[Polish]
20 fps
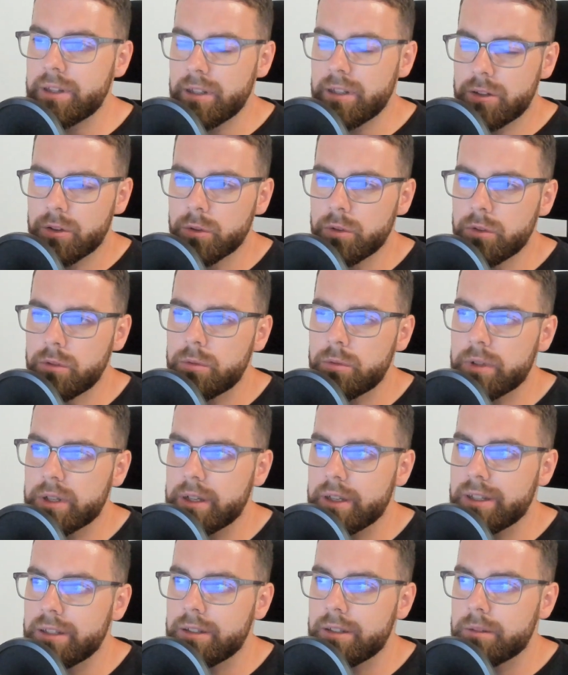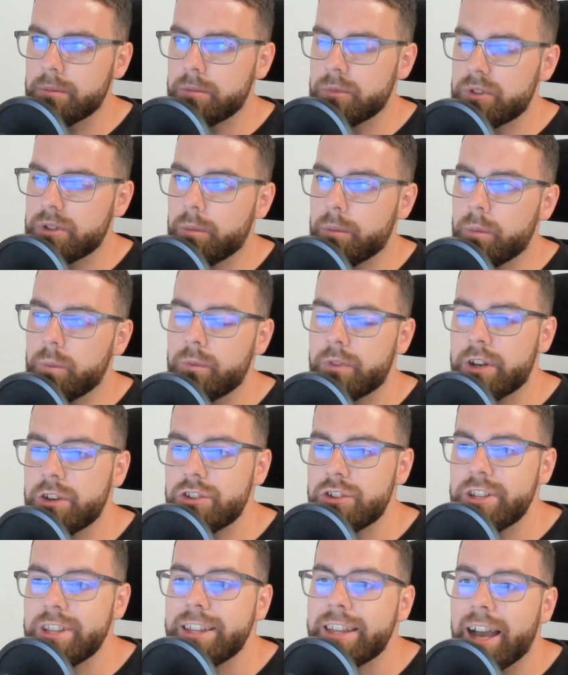kodu, które są wręcz
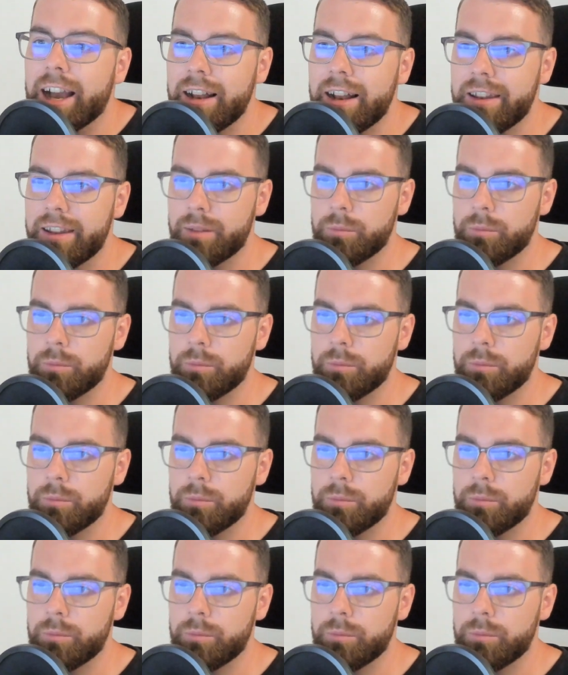idealne,